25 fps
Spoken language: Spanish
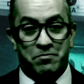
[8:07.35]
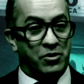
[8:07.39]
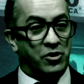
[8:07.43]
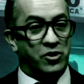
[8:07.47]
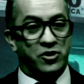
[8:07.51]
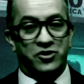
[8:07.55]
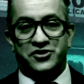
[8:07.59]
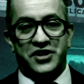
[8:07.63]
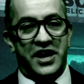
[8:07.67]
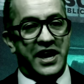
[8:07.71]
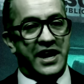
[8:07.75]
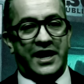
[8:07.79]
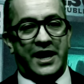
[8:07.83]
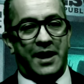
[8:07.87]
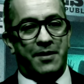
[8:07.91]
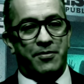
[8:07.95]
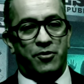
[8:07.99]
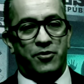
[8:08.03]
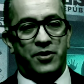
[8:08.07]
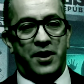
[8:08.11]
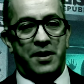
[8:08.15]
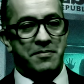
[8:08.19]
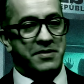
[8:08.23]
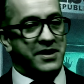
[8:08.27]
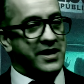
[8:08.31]
Pues no sé,
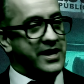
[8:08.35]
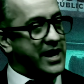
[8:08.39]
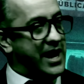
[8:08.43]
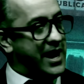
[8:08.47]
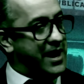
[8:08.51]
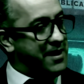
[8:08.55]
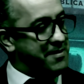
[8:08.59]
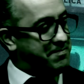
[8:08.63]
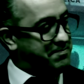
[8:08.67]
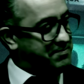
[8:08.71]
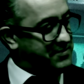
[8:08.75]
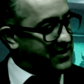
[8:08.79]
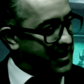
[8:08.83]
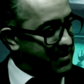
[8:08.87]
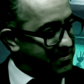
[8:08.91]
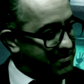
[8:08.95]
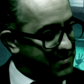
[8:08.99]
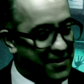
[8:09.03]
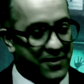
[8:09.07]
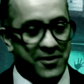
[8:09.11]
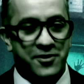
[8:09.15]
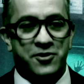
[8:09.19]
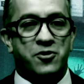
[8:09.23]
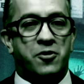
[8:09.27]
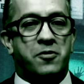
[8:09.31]
cabrón. A mí ya, ya
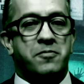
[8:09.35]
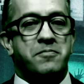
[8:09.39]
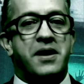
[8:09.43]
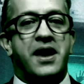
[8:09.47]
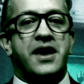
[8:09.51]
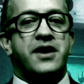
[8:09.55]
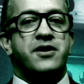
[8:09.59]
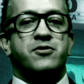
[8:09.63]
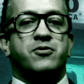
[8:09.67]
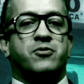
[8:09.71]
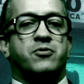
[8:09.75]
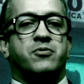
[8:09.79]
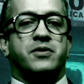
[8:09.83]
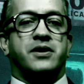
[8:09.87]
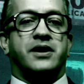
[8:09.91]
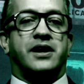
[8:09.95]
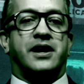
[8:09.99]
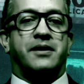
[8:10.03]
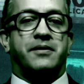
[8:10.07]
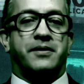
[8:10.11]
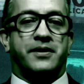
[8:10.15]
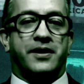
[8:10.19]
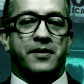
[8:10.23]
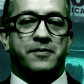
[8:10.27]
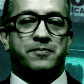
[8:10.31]
me yo medio, güey.
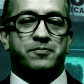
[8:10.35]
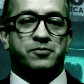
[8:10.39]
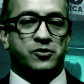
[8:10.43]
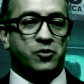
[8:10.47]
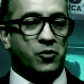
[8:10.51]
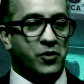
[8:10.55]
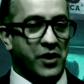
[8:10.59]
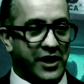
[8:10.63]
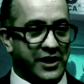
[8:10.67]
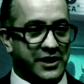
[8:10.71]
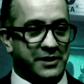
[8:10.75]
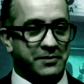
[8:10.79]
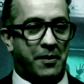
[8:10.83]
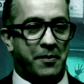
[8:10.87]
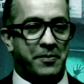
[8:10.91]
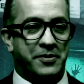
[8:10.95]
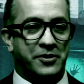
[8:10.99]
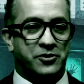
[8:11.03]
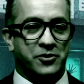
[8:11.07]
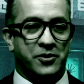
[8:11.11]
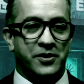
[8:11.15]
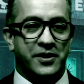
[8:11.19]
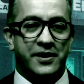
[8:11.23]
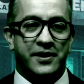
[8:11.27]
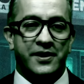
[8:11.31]
La verdad, pues cuídate,
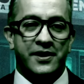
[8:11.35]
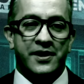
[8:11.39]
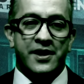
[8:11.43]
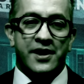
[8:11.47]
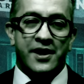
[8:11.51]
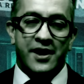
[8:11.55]
papito, eh.